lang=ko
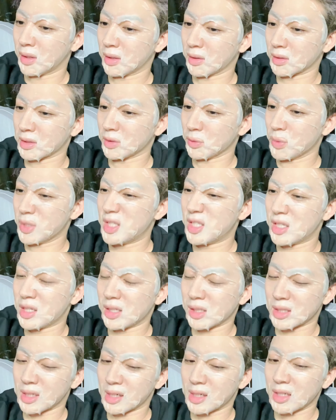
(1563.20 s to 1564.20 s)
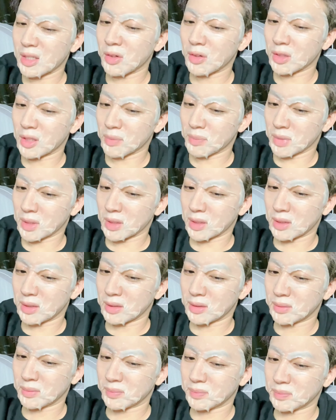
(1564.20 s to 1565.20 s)
어, 그 위치를 잘 읽어야 됩니다.
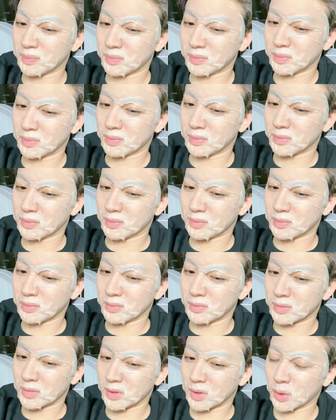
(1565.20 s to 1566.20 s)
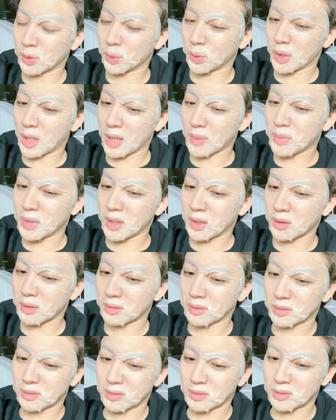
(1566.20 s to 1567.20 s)
그것도
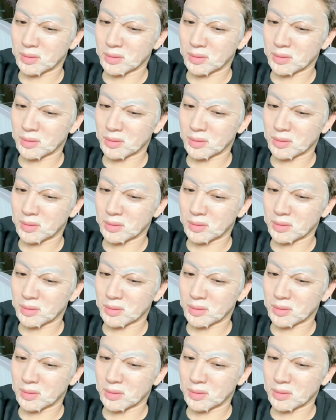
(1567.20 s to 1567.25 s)
감이에요.